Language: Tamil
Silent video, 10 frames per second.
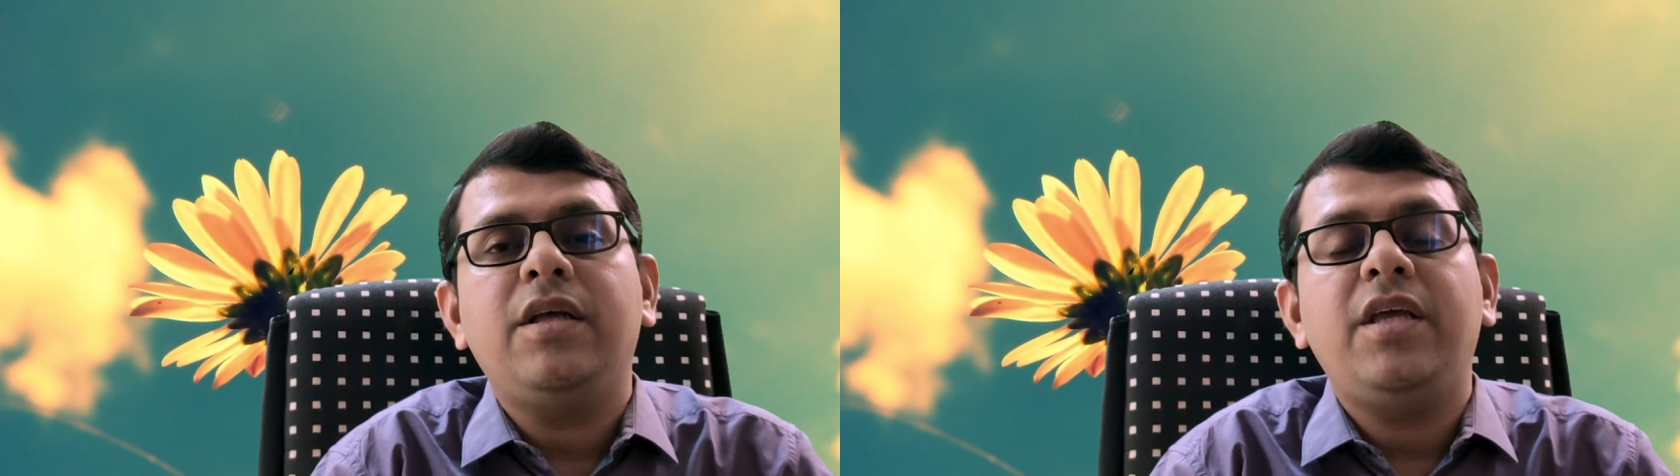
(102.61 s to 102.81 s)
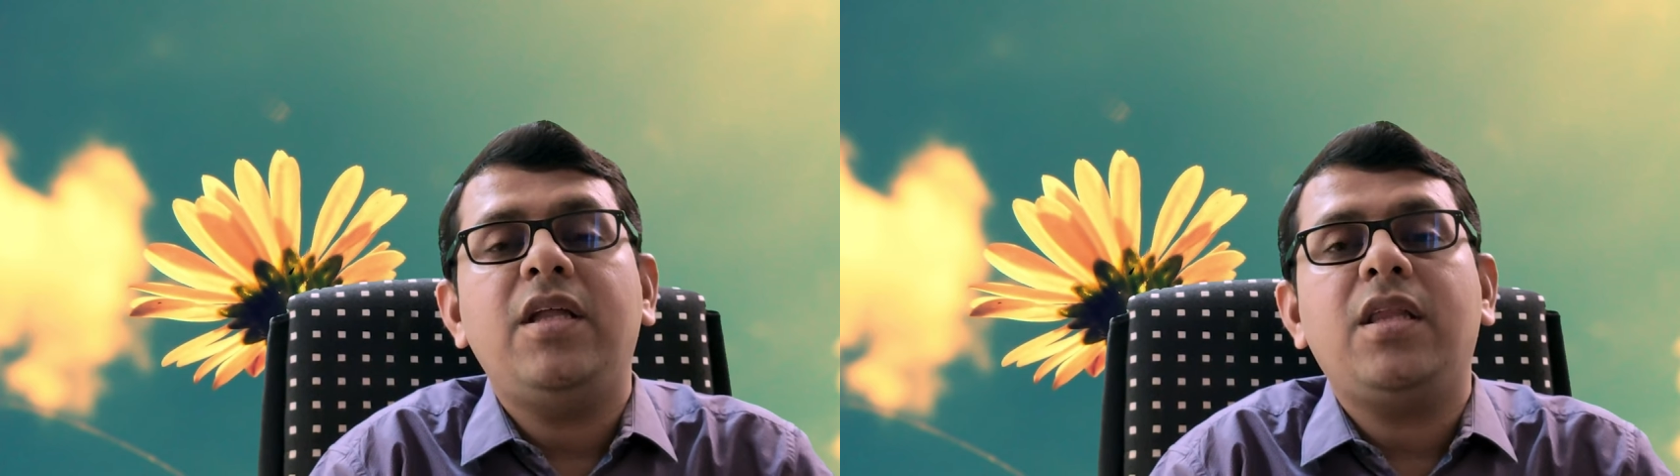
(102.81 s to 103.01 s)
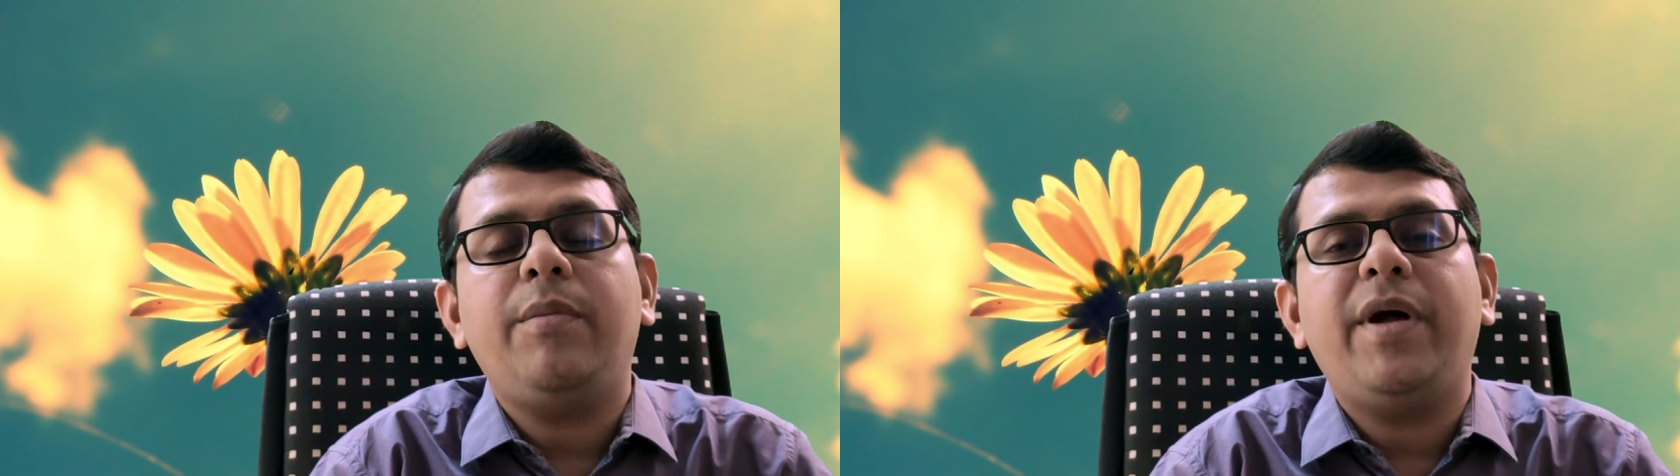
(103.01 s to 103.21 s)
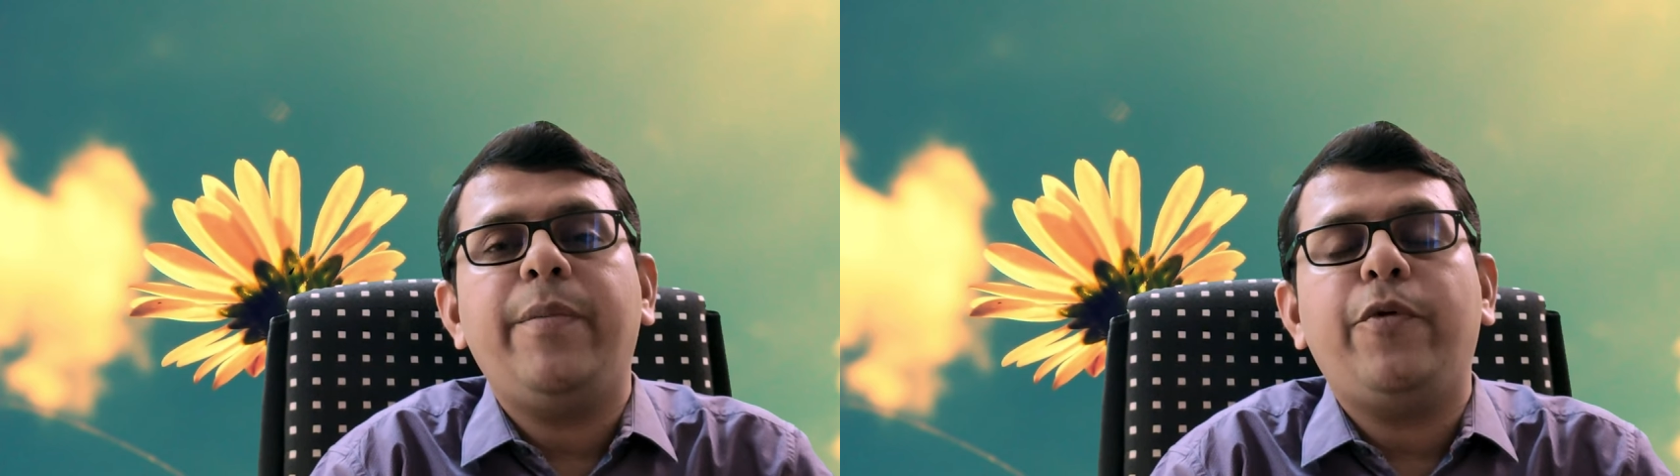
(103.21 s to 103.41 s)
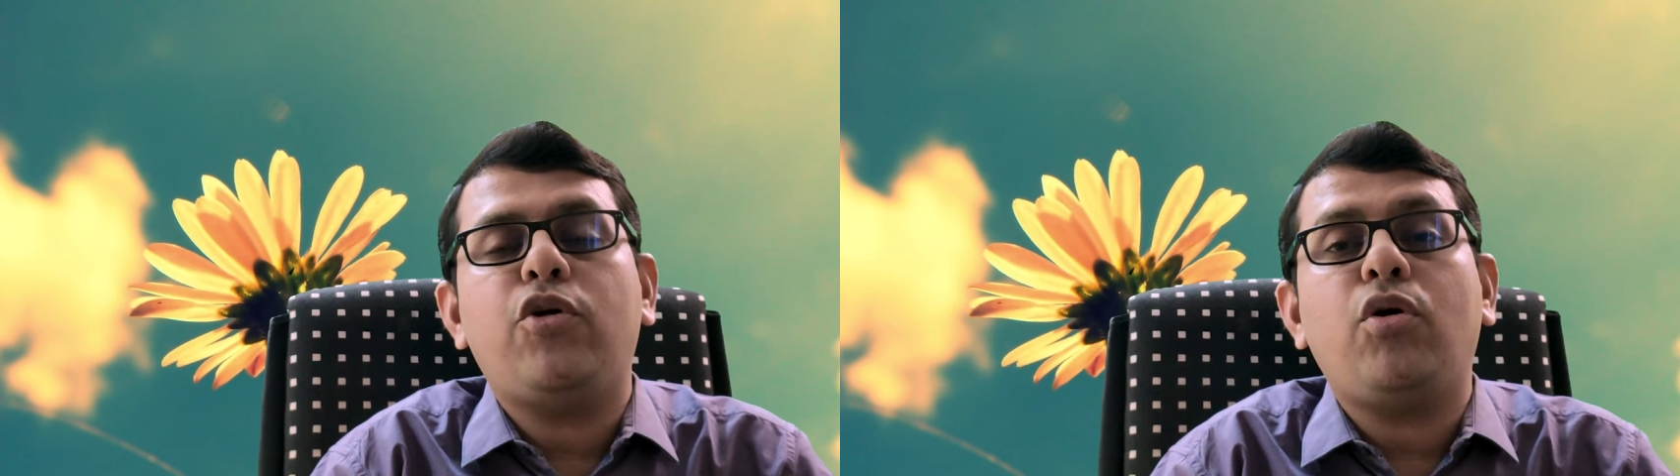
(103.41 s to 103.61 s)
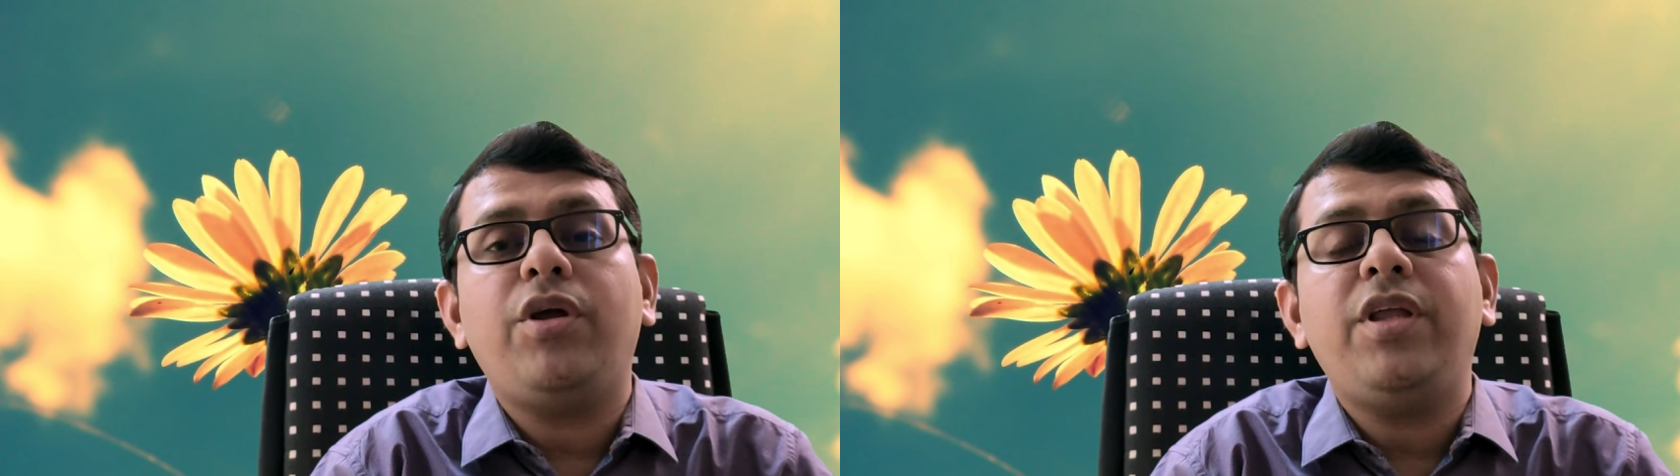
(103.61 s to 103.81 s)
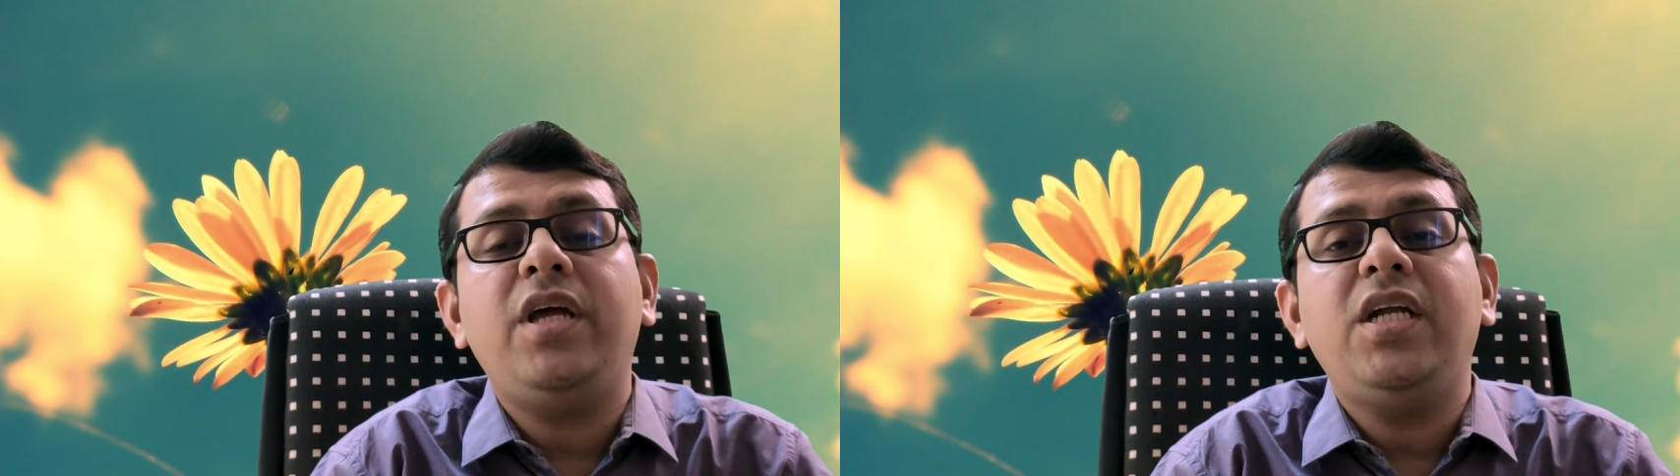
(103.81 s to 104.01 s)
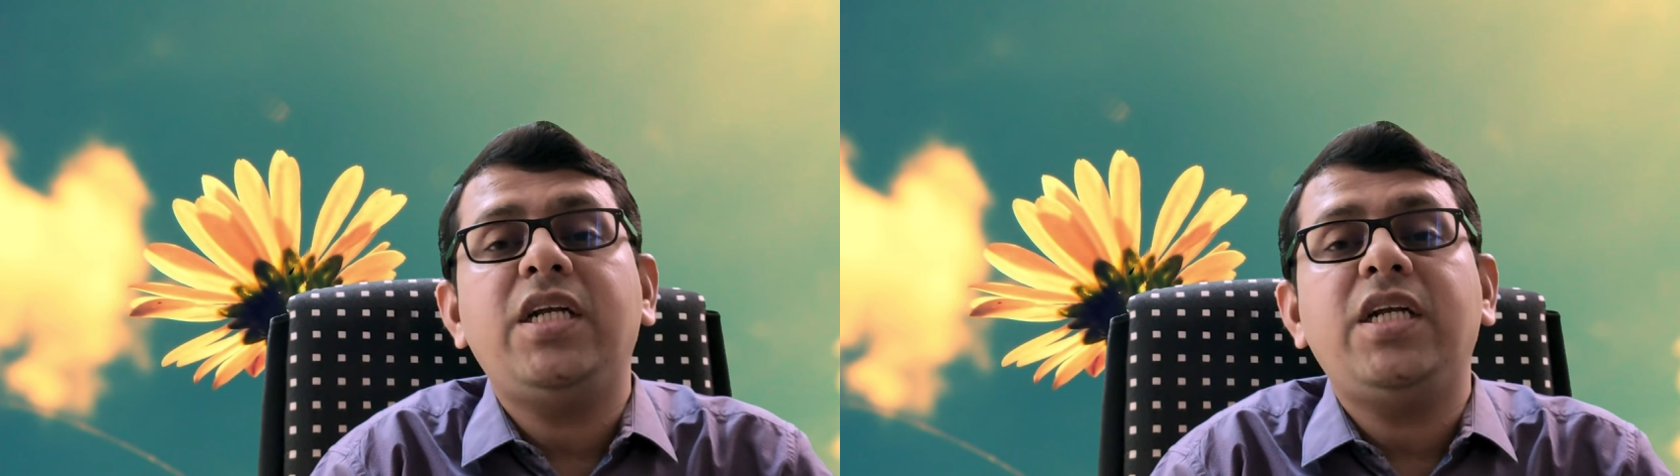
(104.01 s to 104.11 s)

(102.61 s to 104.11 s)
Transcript: இதைத்தான் பயப்படுறோம் இதை